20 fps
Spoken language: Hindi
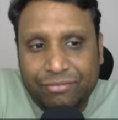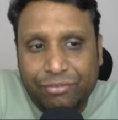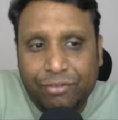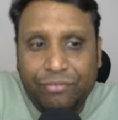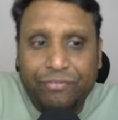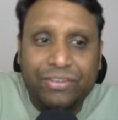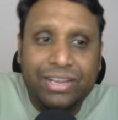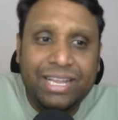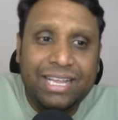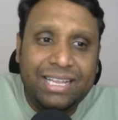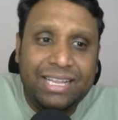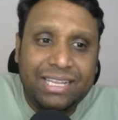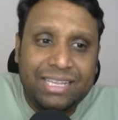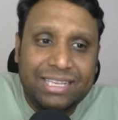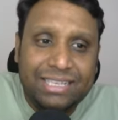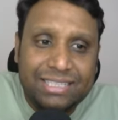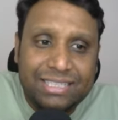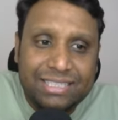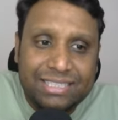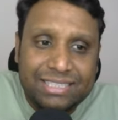फिफ्टी
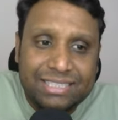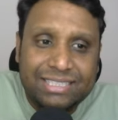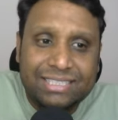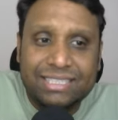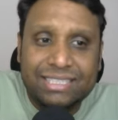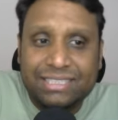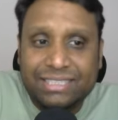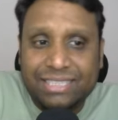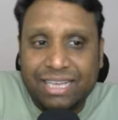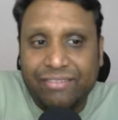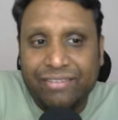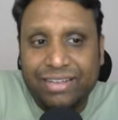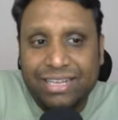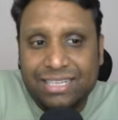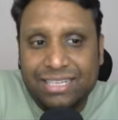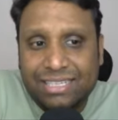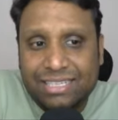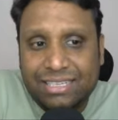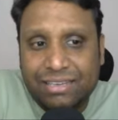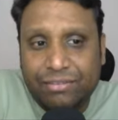
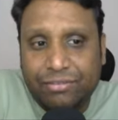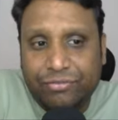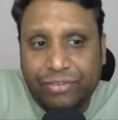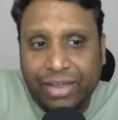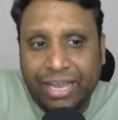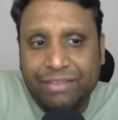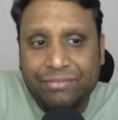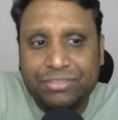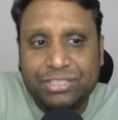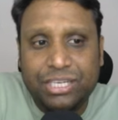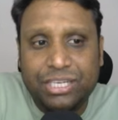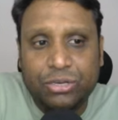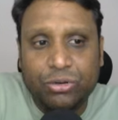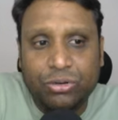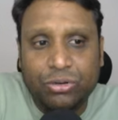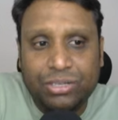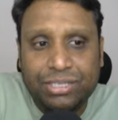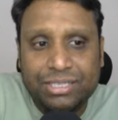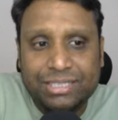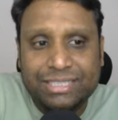सेवन फाइव
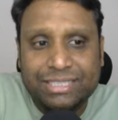जीरो